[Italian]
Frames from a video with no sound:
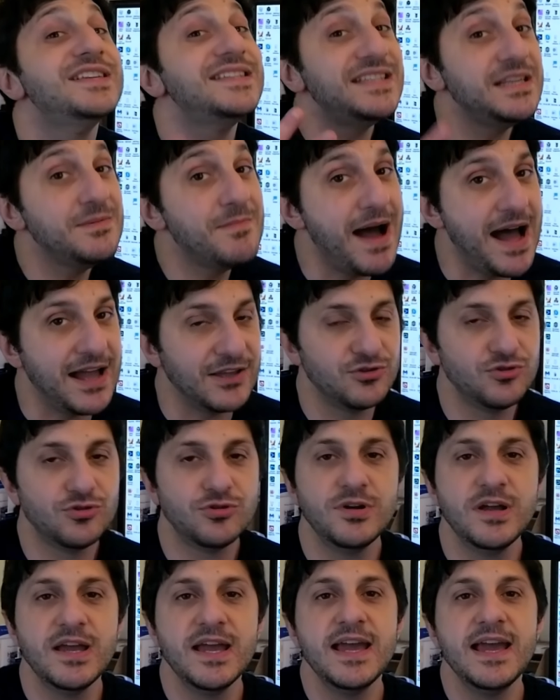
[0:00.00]
è
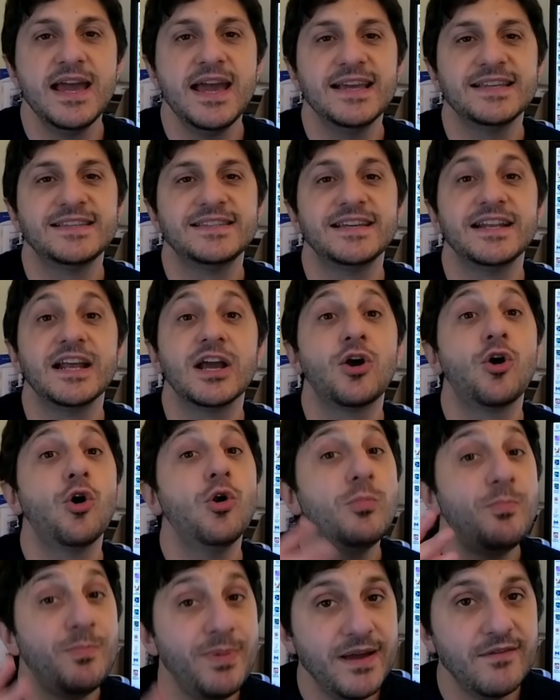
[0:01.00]
stimato essere
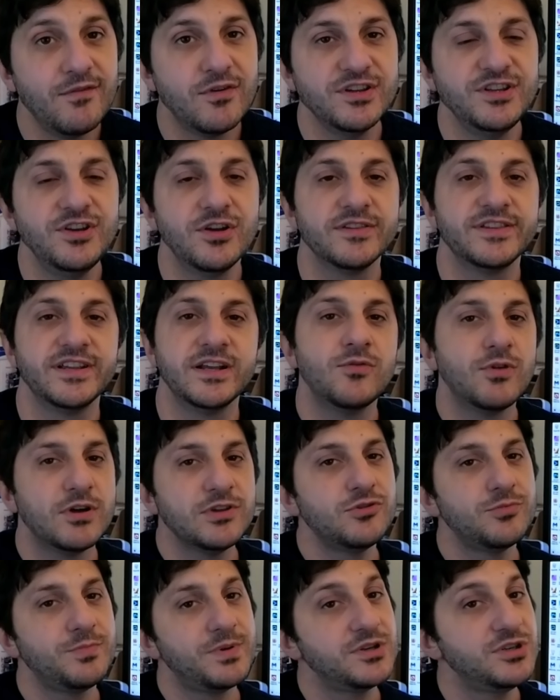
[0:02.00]
colpevole di oltre il
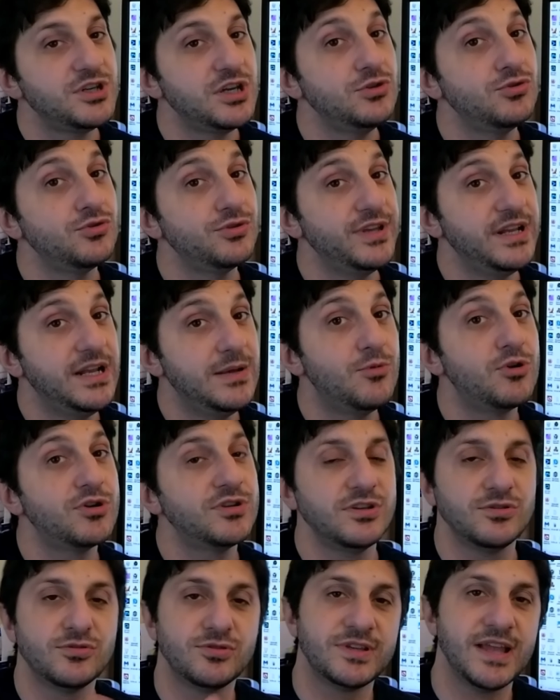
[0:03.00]
4% delle
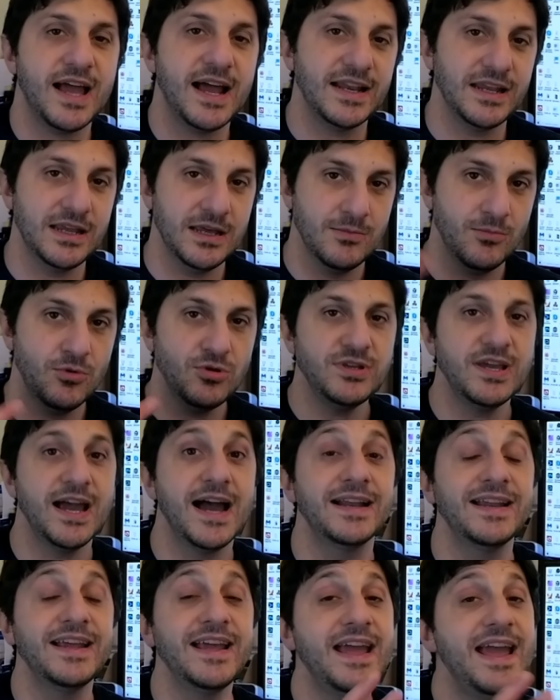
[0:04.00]
morti totali
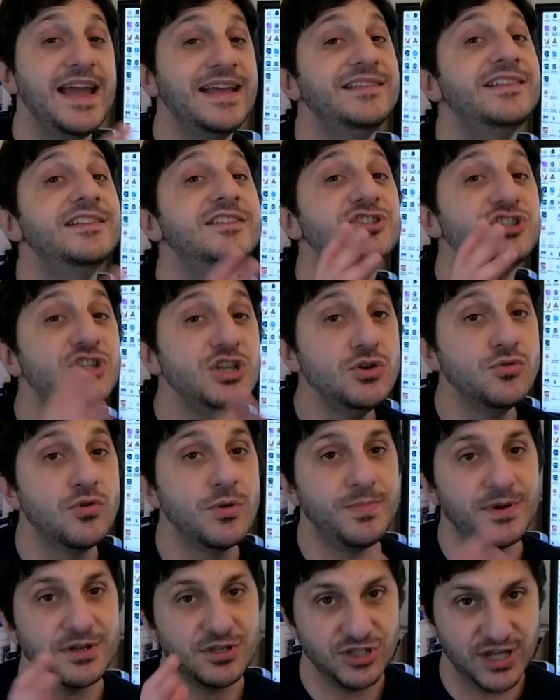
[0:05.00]
mondiali ed il
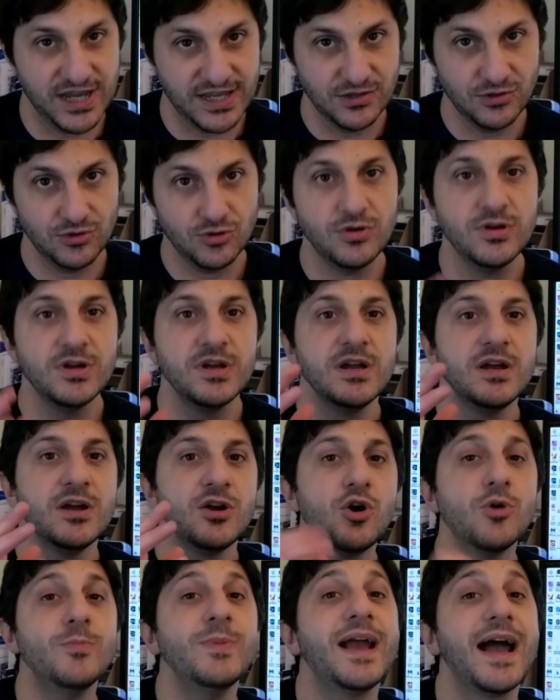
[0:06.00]
5%
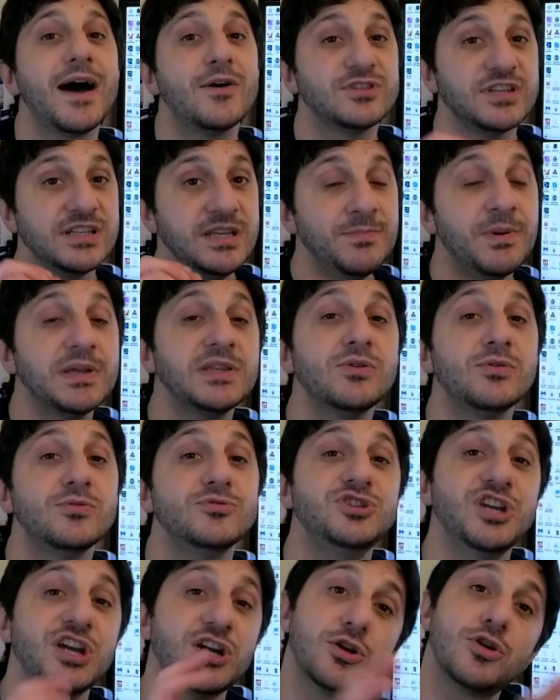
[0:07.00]
come causa di
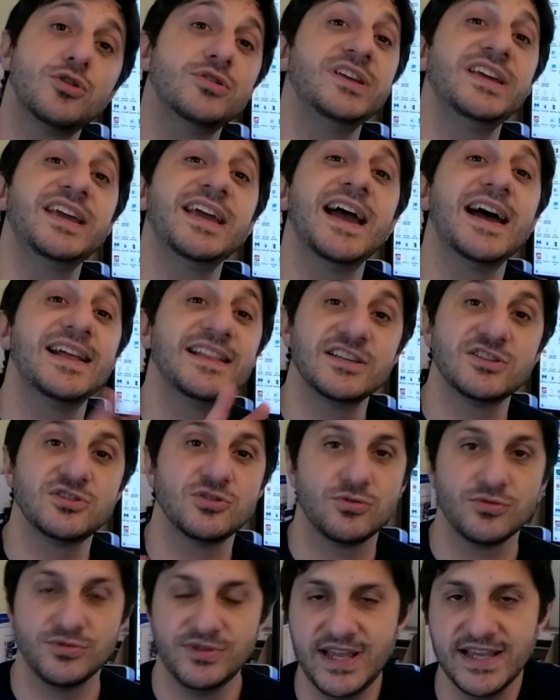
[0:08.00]
patologie croniche ad
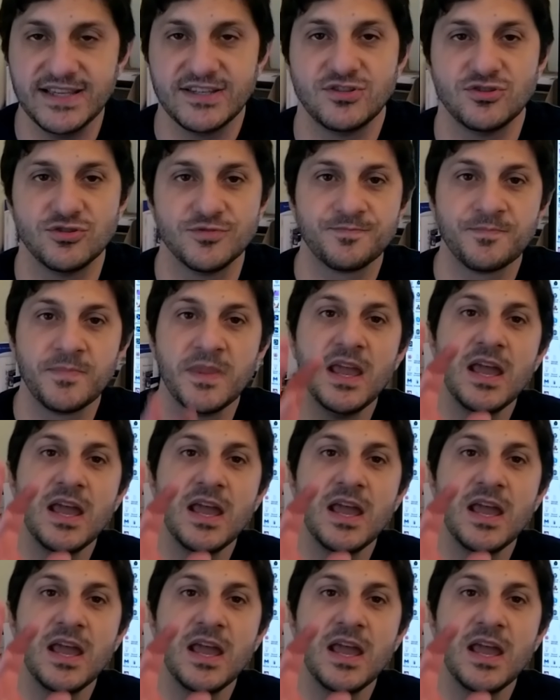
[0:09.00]
esso connesso.